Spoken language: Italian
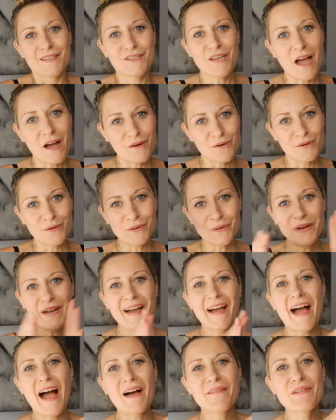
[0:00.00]
Ciao,
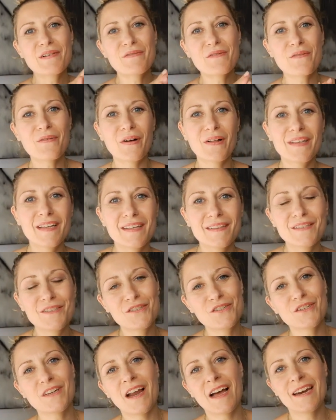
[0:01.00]
avevo voglia di
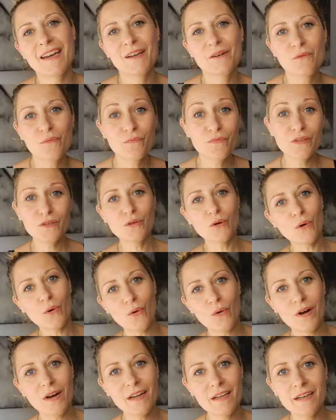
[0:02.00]
girare un video
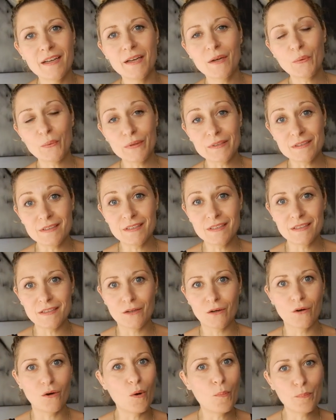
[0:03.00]
haul e quindi
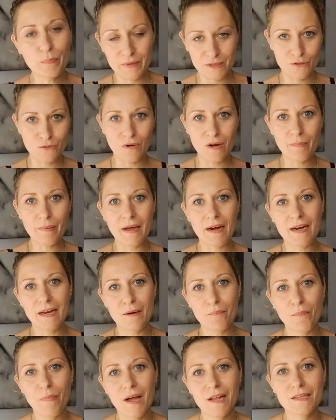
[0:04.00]
ho preso la palla
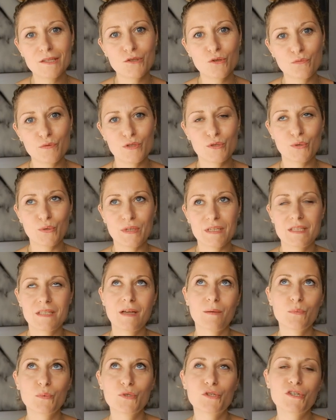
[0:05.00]
al balzo visto che
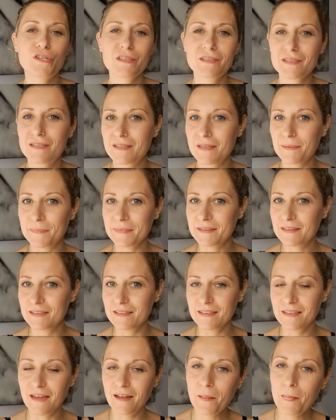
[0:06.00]
siamo usciti
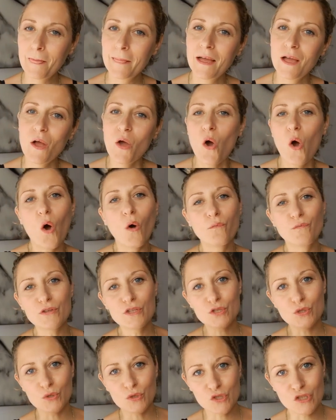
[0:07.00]
stamattina, ho
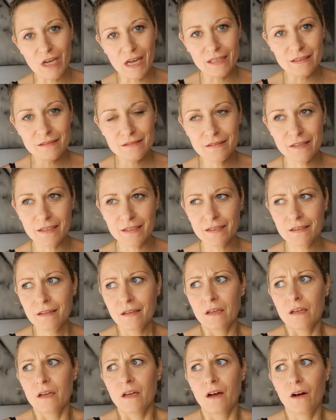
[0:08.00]
visto gente,
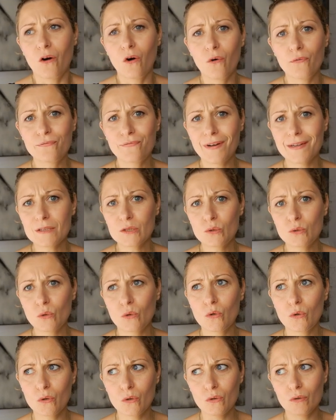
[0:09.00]
ho
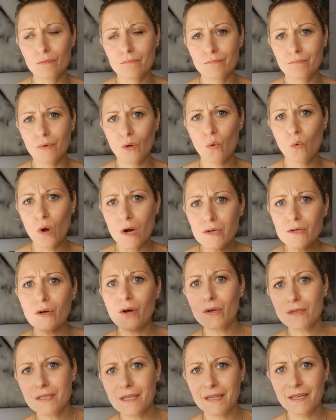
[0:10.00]
fatto
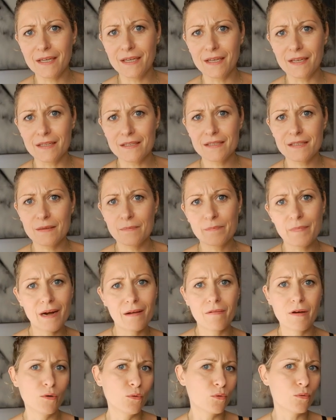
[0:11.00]
qualcosa che
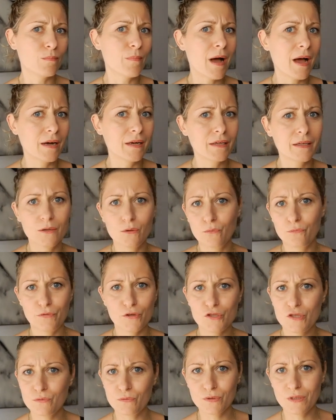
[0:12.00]
sembrava normale che non
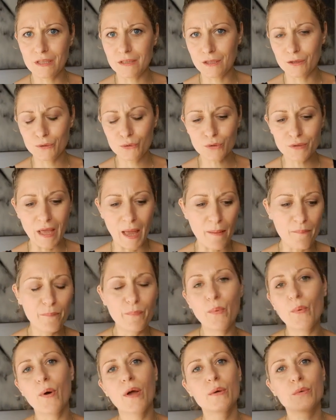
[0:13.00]
facevo da tanto
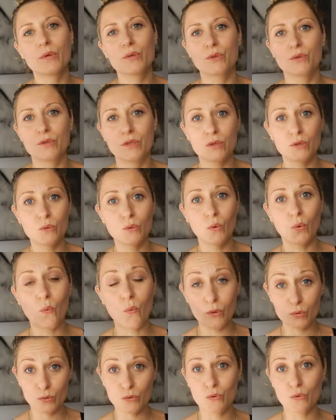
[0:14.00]
tempo e quindi ho detto,
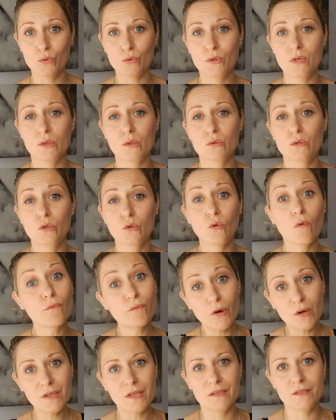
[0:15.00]
quando sono tornata ho detto ho
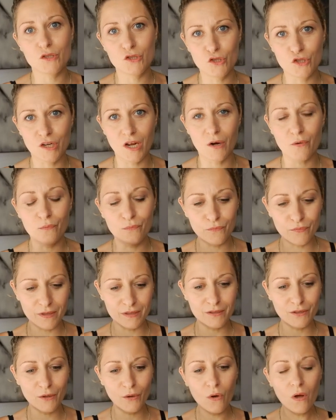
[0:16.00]
voglia di girare un
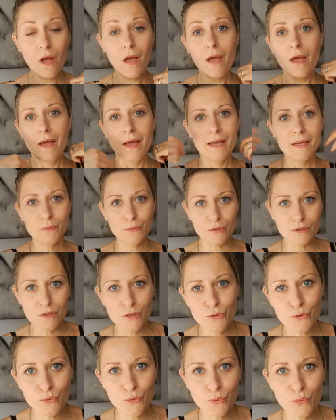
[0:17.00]
video e
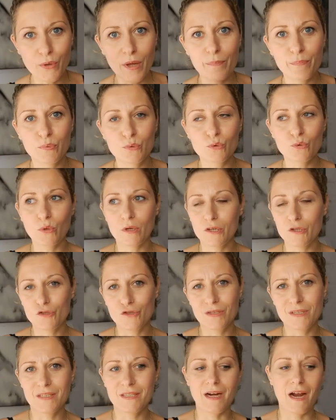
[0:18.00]
quindi sono qui appunto a
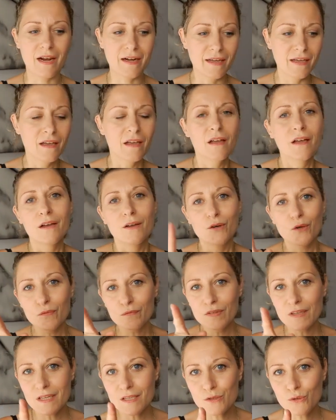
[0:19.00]
registrare.
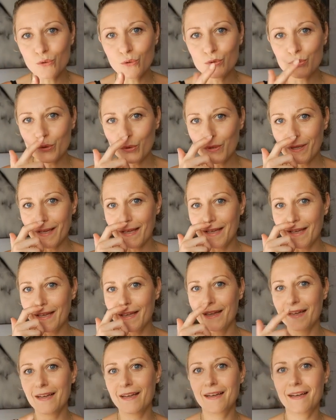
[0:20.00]
Non vi nascondo
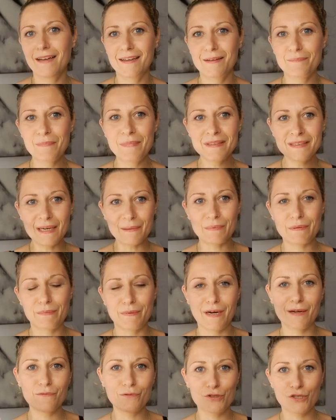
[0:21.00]
che mentre
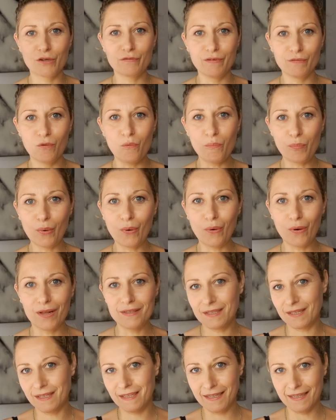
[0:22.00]
preparavo avevo un po'
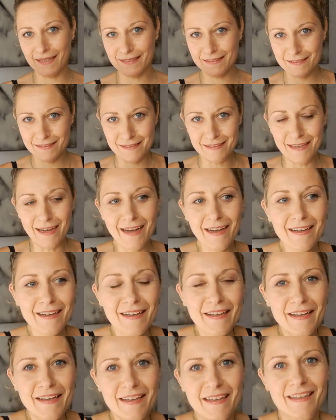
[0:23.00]
la tachicardia
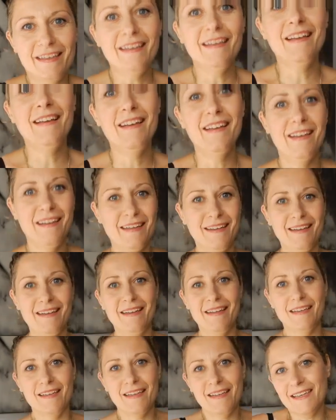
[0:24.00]
e
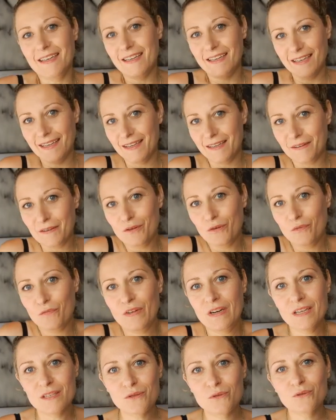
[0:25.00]
e non
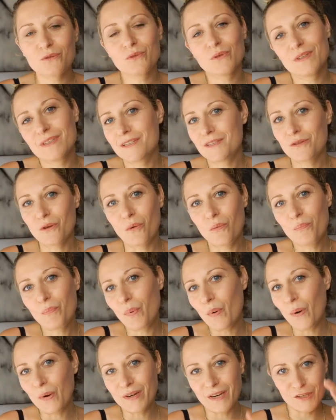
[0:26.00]
ve nascondo che sto un
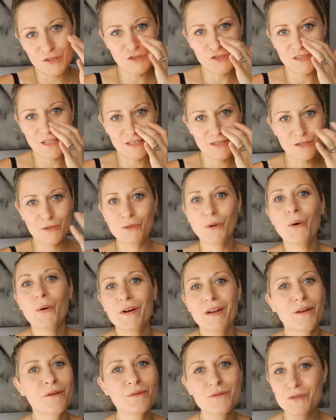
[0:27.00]
po' in
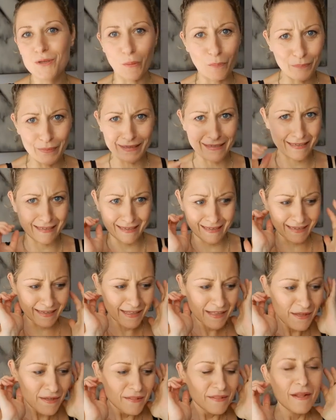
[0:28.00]
agitazione, non so
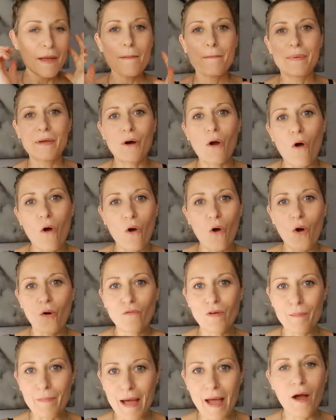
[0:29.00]
perché, però
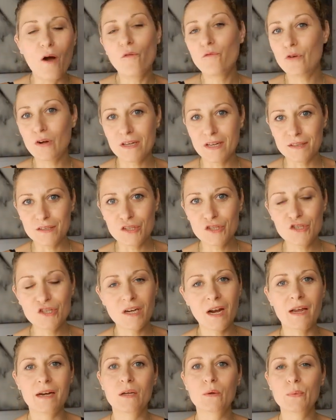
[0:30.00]
vabbè, ho voglia di
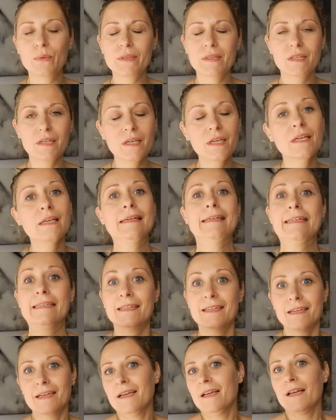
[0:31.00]
girare quindi
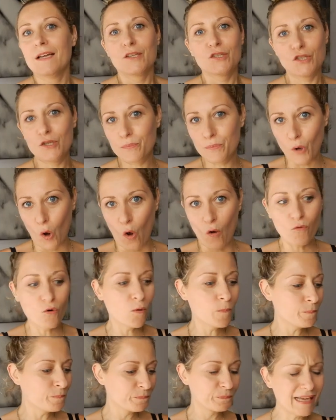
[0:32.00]
ci provo.